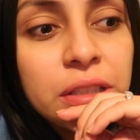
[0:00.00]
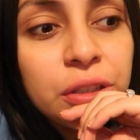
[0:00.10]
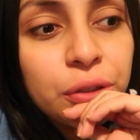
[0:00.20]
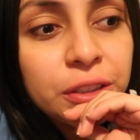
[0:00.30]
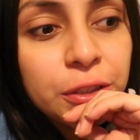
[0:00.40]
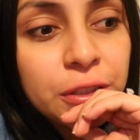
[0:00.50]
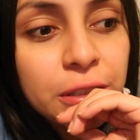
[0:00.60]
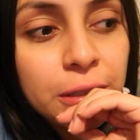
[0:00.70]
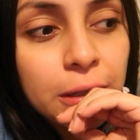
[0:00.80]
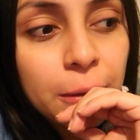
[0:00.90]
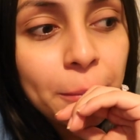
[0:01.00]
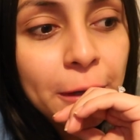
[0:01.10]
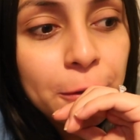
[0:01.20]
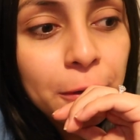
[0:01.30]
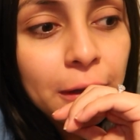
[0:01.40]
siento que eso sí
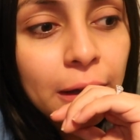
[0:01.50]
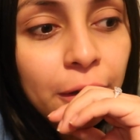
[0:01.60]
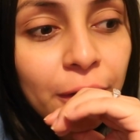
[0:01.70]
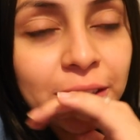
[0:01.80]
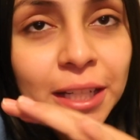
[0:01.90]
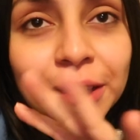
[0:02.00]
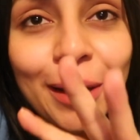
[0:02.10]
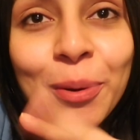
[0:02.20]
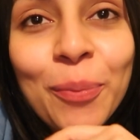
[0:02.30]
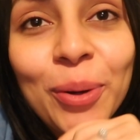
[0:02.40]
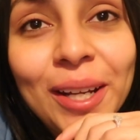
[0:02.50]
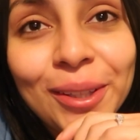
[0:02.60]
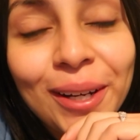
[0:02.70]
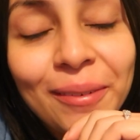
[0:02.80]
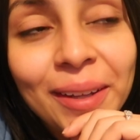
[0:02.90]
me ayuda a facilitarme un
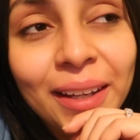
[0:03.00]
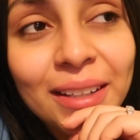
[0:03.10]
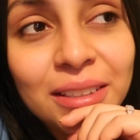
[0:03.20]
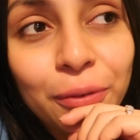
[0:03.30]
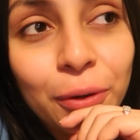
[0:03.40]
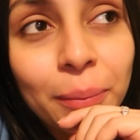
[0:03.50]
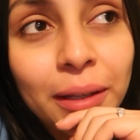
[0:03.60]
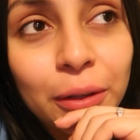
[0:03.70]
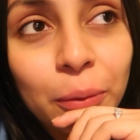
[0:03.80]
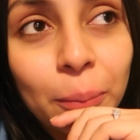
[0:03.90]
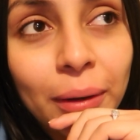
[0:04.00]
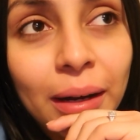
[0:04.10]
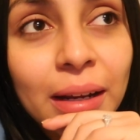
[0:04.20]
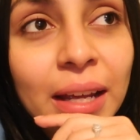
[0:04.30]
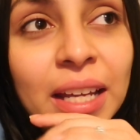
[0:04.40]
poquito la vida en esa forma de
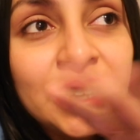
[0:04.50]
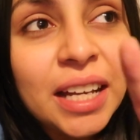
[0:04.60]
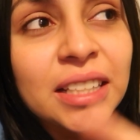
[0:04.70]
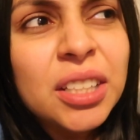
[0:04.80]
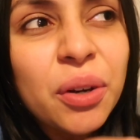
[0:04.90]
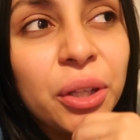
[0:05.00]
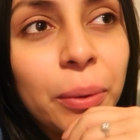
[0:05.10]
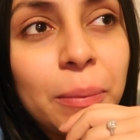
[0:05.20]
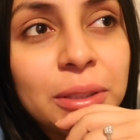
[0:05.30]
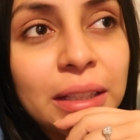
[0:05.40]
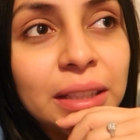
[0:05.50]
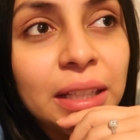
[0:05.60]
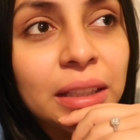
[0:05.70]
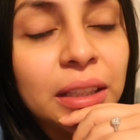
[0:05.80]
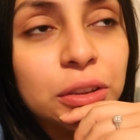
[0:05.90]
comprar ya así cuando vamos a
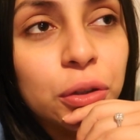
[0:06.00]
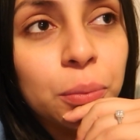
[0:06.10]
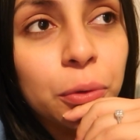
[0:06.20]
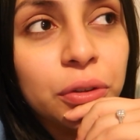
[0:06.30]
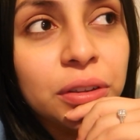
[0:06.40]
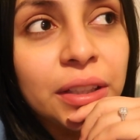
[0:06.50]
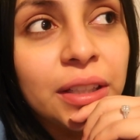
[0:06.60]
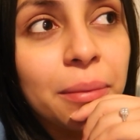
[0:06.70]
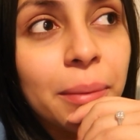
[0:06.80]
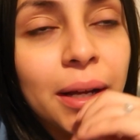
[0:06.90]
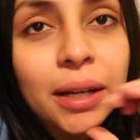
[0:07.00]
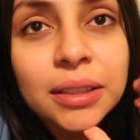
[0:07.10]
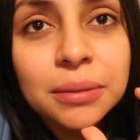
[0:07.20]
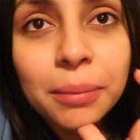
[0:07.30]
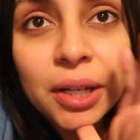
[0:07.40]
tiendas como TJ
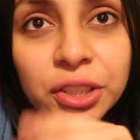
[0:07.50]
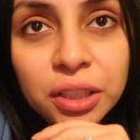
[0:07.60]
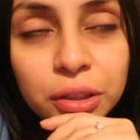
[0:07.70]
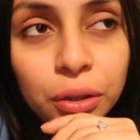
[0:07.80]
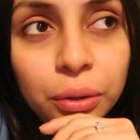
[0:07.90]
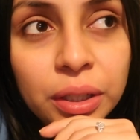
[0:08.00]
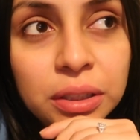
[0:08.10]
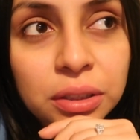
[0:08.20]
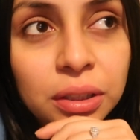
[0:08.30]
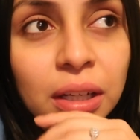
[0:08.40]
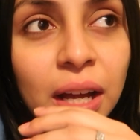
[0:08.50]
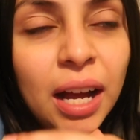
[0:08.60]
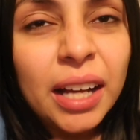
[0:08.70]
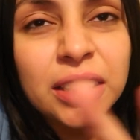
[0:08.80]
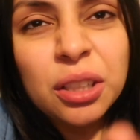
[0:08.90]
Maxx, Marshall y todo eso
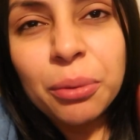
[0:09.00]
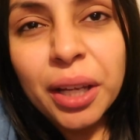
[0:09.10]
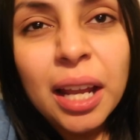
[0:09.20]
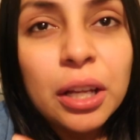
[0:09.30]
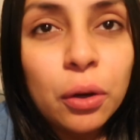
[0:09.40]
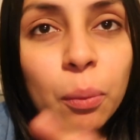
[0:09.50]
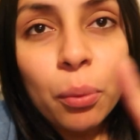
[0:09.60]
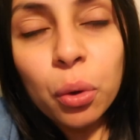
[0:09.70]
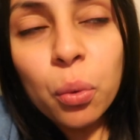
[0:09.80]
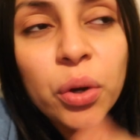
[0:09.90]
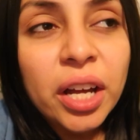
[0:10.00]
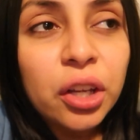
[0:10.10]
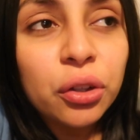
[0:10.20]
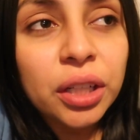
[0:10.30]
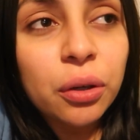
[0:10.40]
ahí sí como que ya le compro
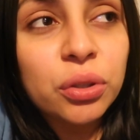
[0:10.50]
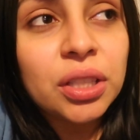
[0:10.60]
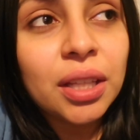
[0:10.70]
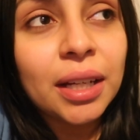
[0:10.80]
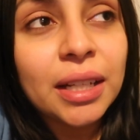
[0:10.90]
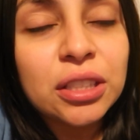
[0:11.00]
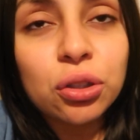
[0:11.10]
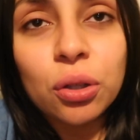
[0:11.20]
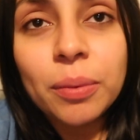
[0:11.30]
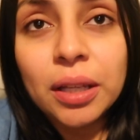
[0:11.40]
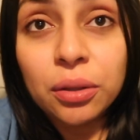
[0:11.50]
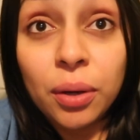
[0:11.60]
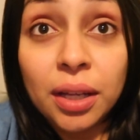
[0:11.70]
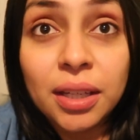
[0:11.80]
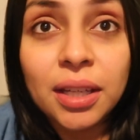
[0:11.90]
una que otra cosita que estoy
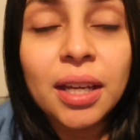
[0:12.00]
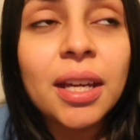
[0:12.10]
viendo ahí